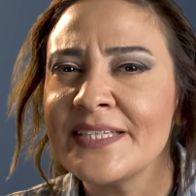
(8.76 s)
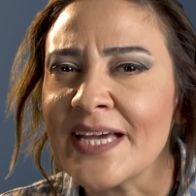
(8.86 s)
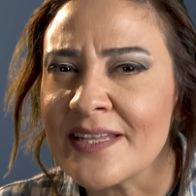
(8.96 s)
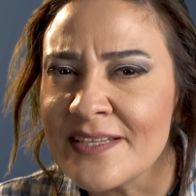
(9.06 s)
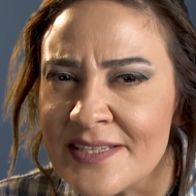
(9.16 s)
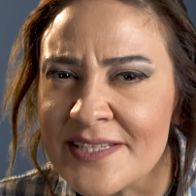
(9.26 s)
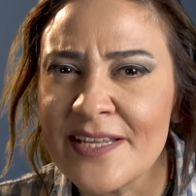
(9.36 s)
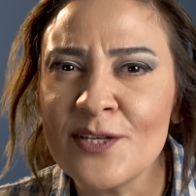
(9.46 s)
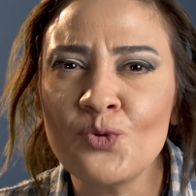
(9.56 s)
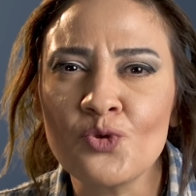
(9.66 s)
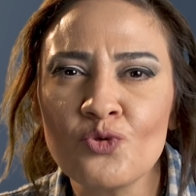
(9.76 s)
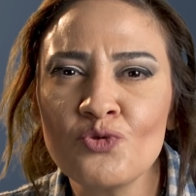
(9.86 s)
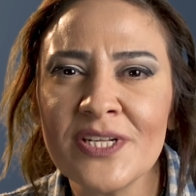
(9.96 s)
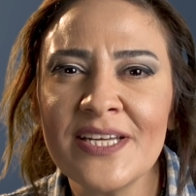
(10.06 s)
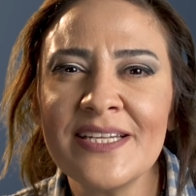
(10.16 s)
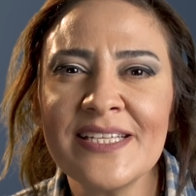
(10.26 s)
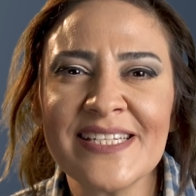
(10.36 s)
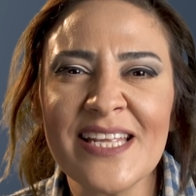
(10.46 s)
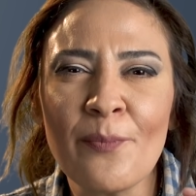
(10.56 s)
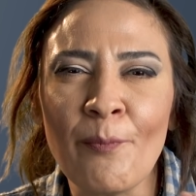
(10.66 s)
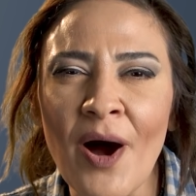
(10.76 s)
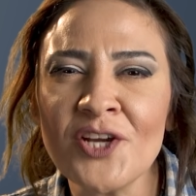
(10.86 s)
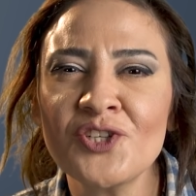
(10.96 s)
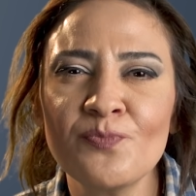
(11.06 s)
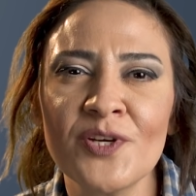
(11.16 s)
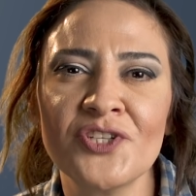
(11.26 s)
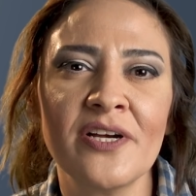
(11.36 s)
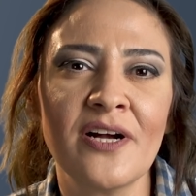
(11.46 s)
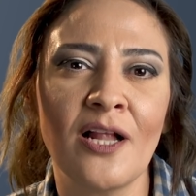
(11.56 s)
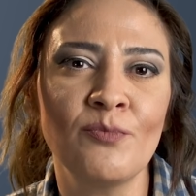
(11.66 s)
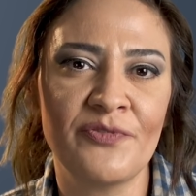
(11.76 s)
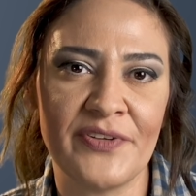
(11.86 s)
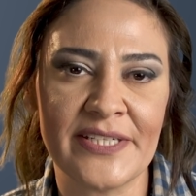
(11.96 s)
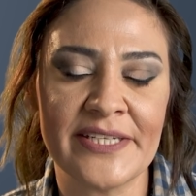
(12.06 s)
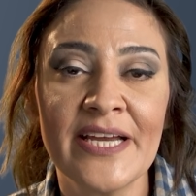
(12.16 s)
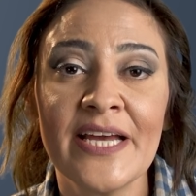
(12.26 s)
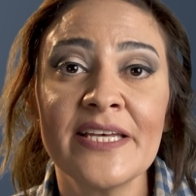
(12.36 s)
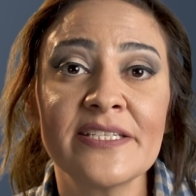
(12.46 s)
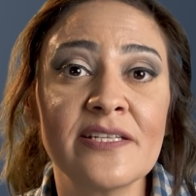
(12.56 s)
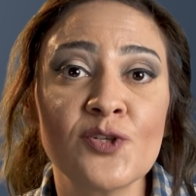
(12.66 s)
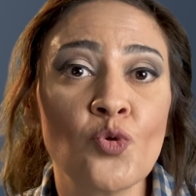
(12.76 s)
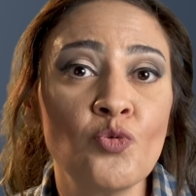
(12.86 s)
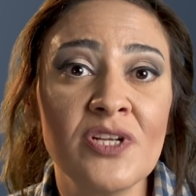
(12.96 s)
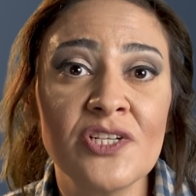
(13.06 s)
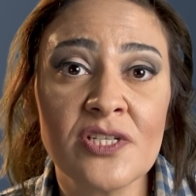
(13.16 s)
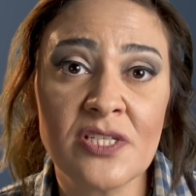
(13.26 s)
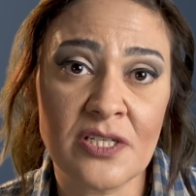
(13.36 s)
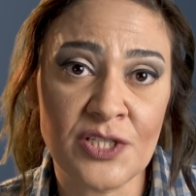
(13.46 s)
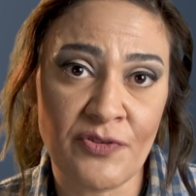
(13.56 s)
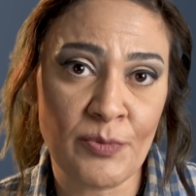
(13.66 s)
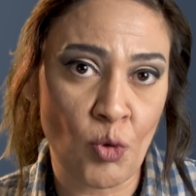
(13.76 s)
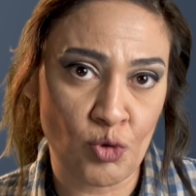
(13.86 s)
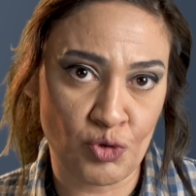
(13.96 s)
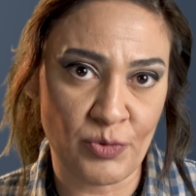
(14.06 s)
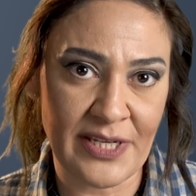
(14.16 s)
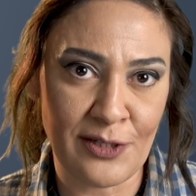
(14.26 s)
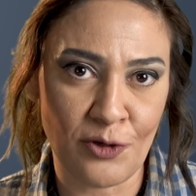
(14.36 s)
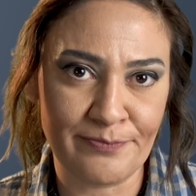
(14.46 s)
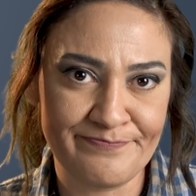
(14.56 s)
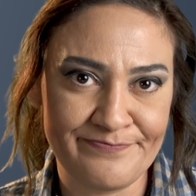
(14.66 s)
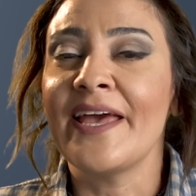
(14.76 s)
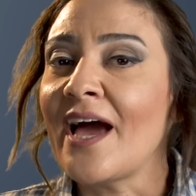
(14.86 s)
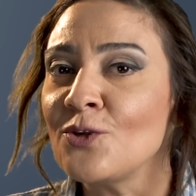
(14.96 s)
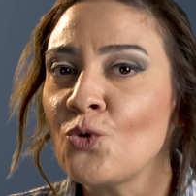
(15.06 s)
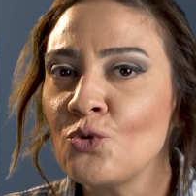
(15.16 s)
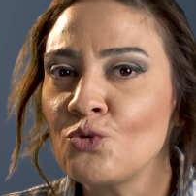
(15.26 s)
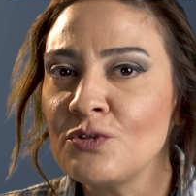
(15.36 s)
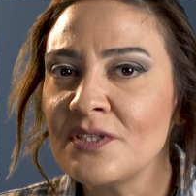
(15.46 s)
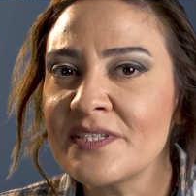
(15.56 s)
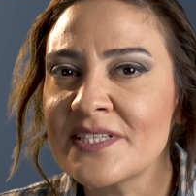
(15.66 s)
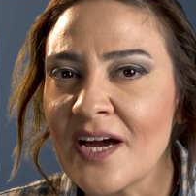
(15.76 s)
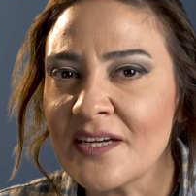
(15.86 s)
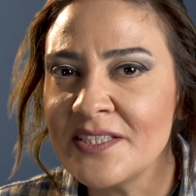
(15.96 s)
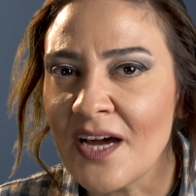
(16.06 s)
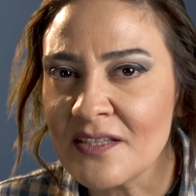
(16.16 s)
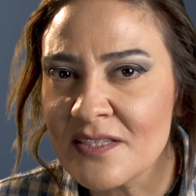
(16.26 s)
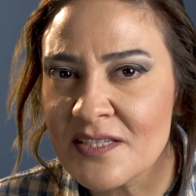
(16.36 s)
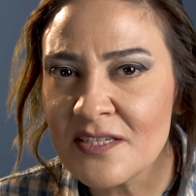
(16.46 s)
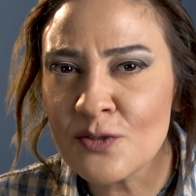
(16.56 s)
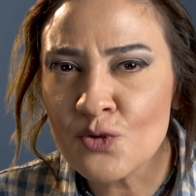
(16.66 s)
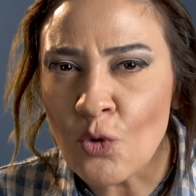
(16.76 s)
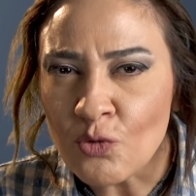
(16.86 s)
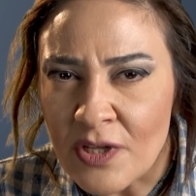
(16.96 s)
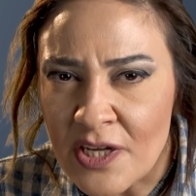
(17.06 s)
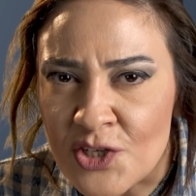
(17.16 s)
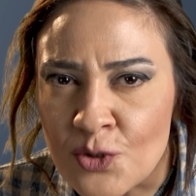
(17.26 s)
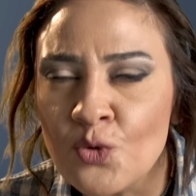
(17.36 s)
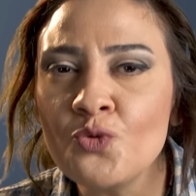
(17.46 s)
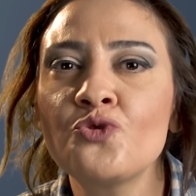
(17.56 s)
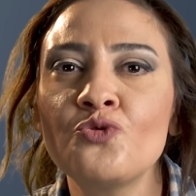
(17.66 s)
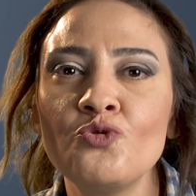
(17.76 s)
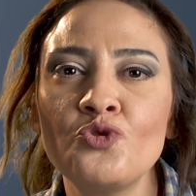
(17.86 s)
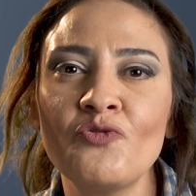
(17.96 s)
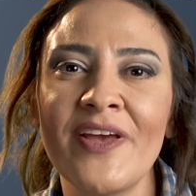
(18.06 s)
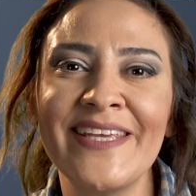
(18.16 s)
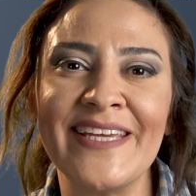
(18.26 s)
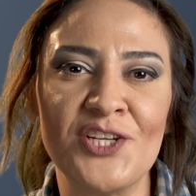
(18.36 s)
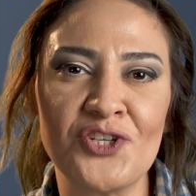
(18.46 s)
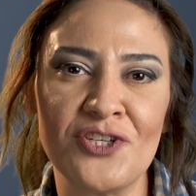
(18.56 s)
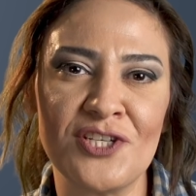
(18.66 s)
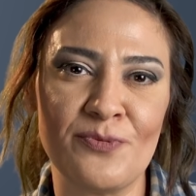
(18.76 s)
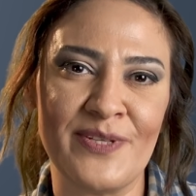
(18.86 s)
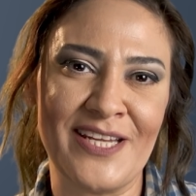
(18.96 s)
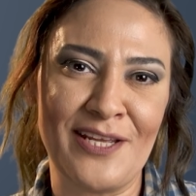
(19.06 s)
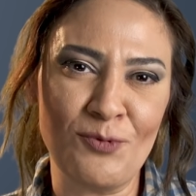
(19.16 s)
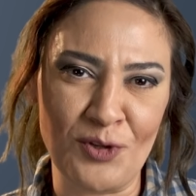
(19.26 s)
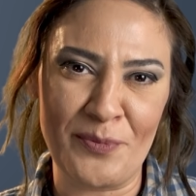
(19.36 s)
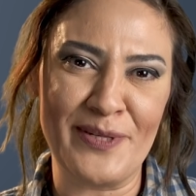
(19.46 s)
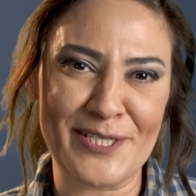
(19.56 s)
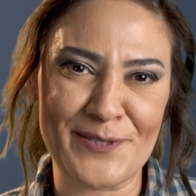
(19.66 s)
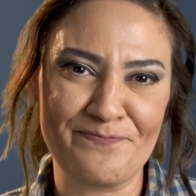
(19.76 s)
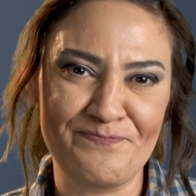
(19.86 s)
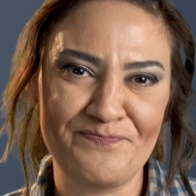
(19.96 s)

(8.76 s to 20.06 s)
Kendinizle, düşüncelerinizle baş başa kalma fikri size son derece sıkıcı ve boğucu mu geliyor? Eğer doğru kullanırsak yalnızlık son derece dönüştürücü ve geliştirici bir deneyim olabilir.